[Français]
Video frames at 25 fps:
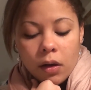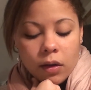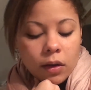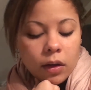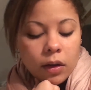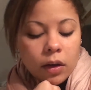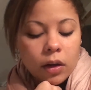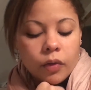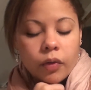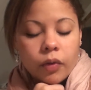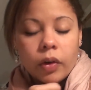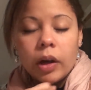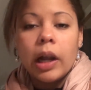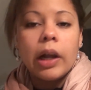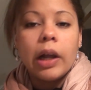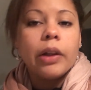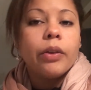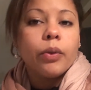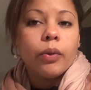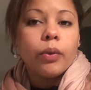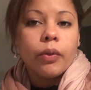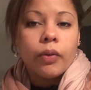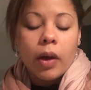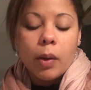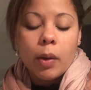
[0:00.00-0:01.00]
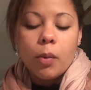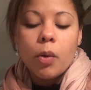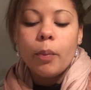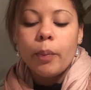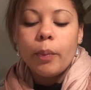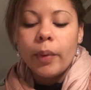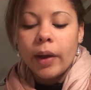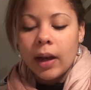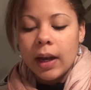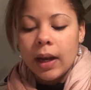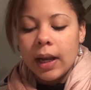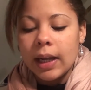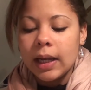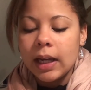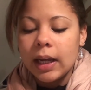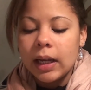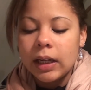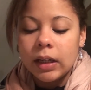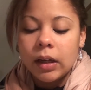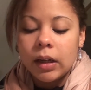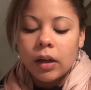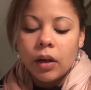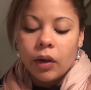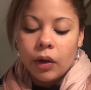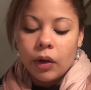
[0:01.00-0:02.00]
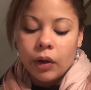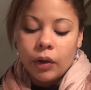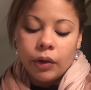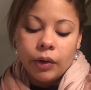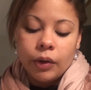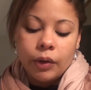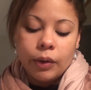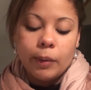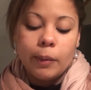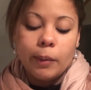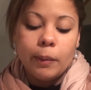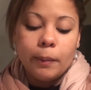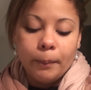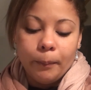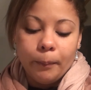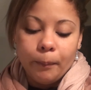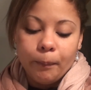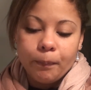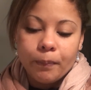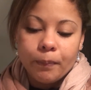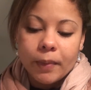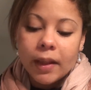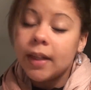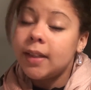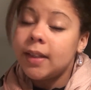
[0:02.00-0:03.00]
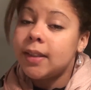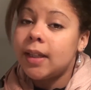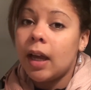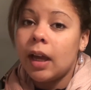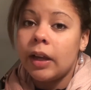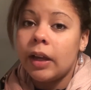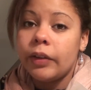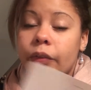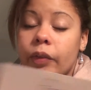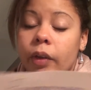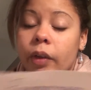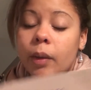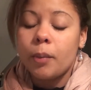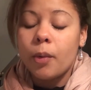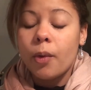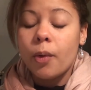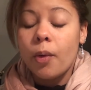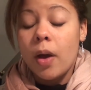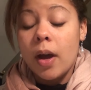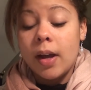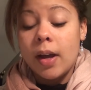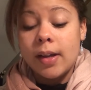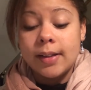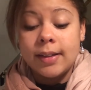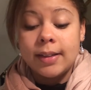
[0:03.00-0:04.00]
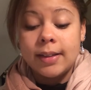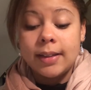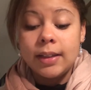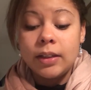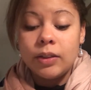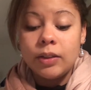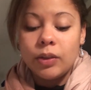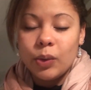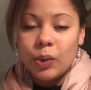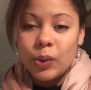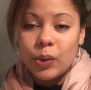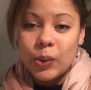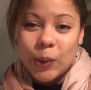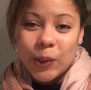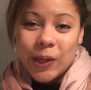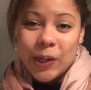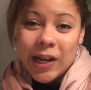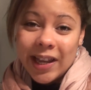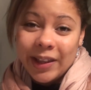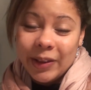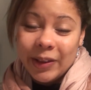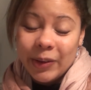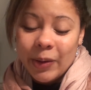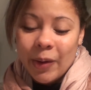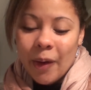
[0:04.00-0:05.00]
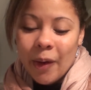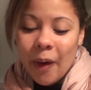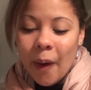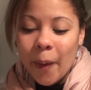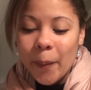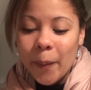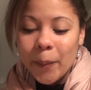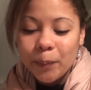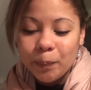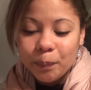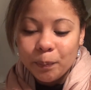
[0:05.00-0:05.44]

Et voilà, donc vraiment Perlaya, euh, ça reste vraiment un site que j'adore.